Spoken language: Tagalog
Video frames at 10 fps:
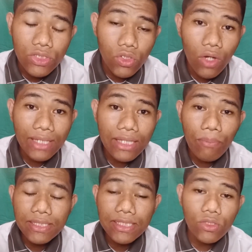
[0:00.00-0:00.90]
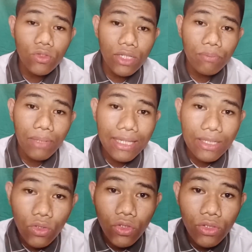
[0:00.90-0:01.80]
So, ang napansin ko rin
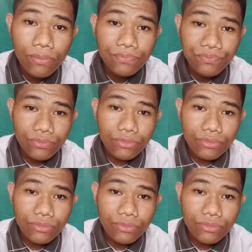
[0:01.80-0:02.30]
pala doon,